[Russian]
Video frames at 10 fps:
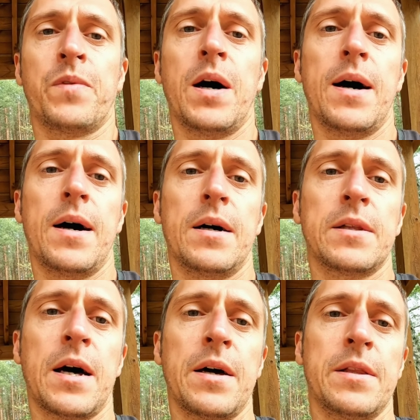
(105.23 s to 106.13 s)
Да,
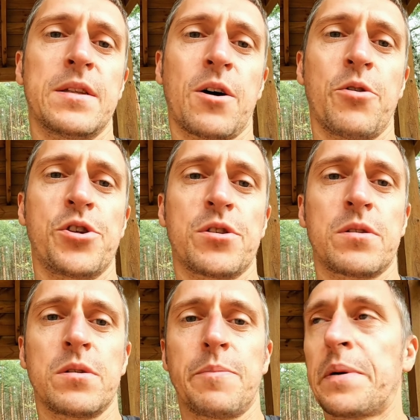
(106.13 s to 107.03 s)
она иногда хочет
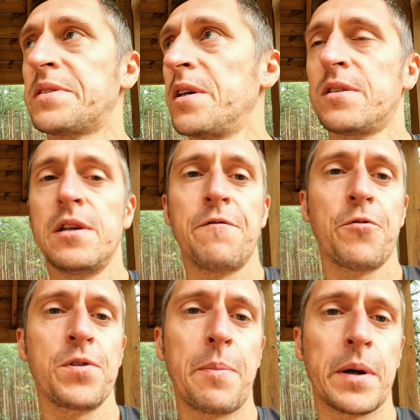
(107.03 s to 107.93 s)
э, посидеть
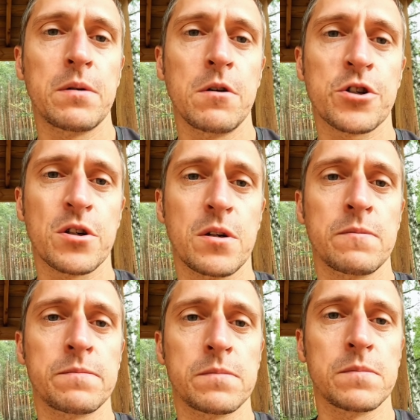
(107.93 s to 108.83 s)
телефоне
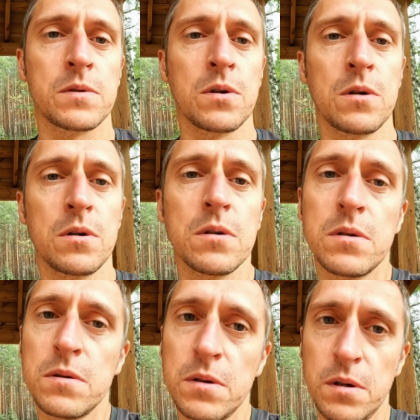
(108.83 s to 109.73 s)
подольше, но
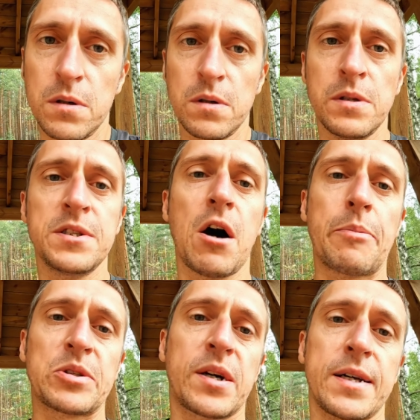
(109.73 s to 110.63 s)
Нельзя
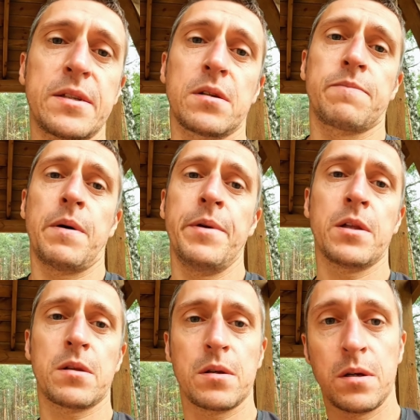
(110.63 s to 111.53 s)
упускать этот
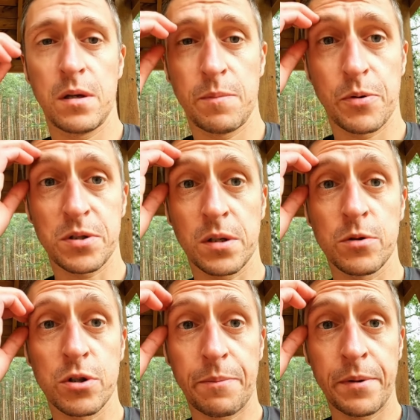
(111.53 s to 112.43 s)
момент, и просто
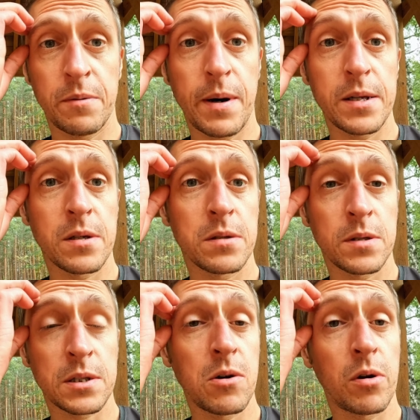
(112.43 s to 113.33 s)
нужно понимать,
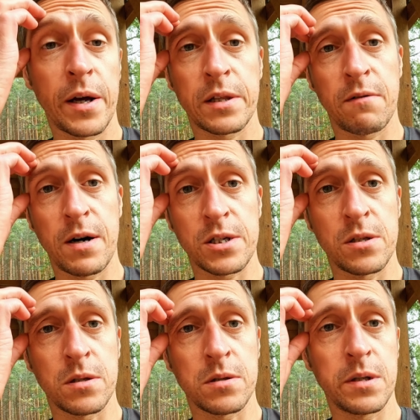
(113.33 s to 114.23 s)
насколько это
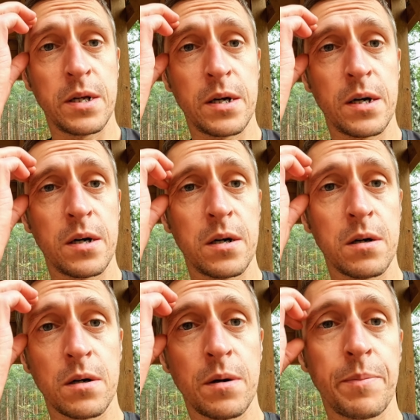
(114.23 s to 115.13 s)
важно
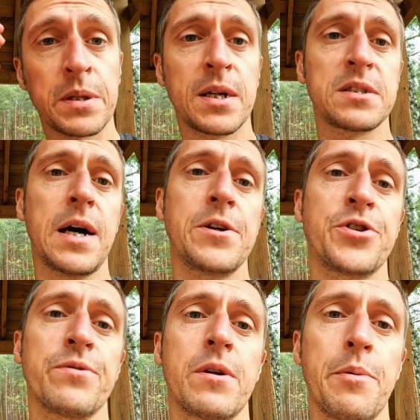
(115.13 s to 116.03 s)
для
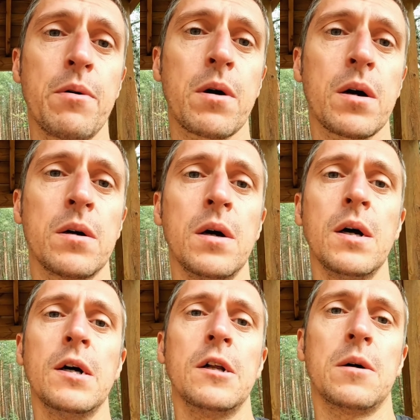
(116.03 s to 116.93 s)
подрастающего ребенка
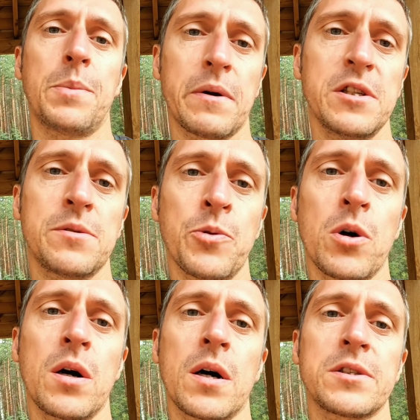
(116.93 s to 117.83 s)
проводить
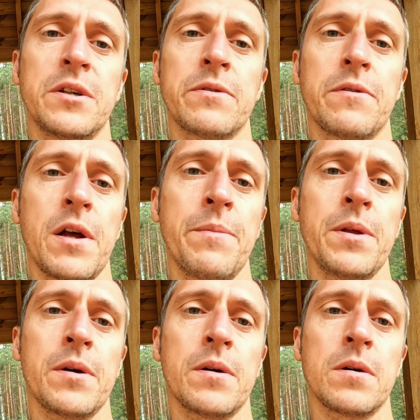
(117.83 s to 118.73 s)
много активного
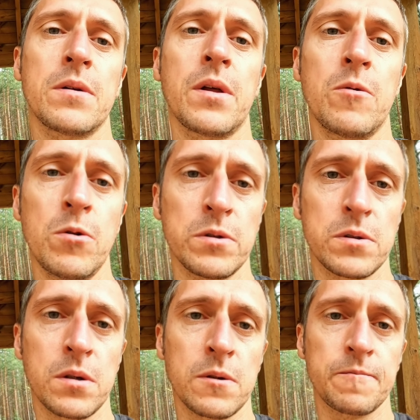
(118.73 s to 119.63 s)
времени на улице.